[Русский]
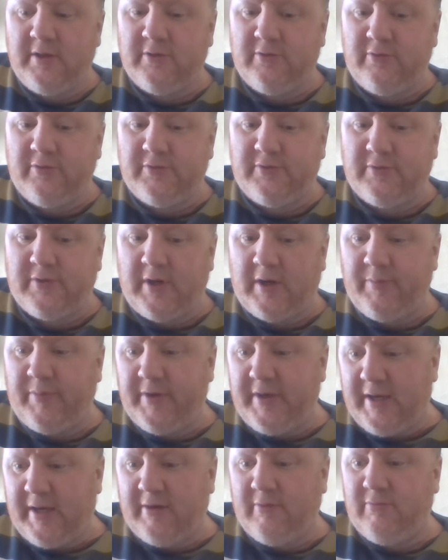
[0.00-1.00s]
То есть, как бы
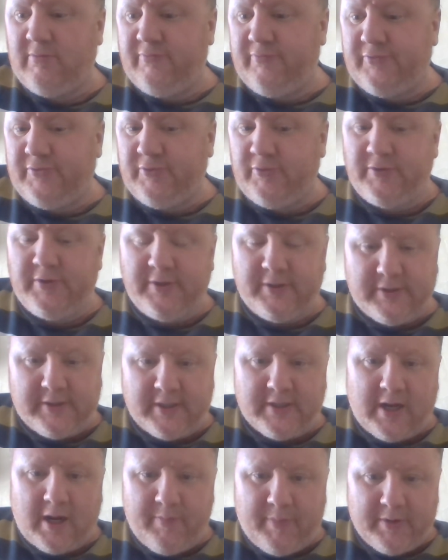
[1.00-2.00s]
я все делал
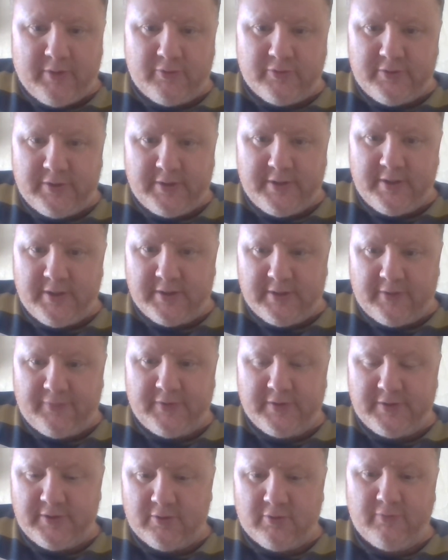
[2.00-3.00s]
так, как положено делать
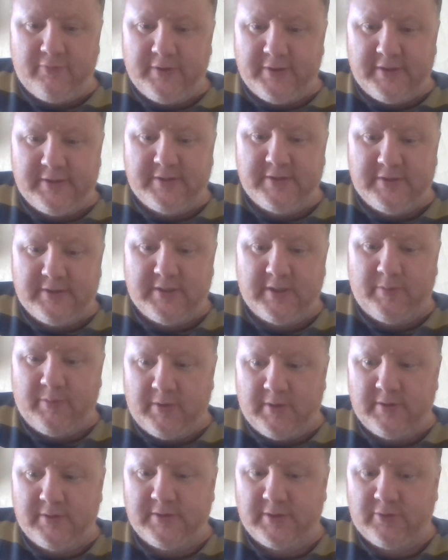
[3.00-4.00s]
офицеру в этой
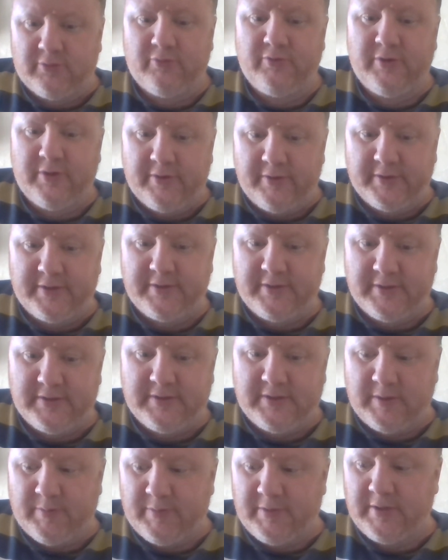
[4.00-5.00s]
системе, сотруднику этой
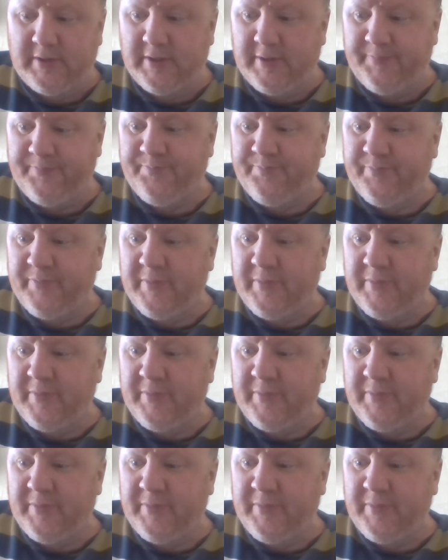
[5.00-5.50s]
системы. Да?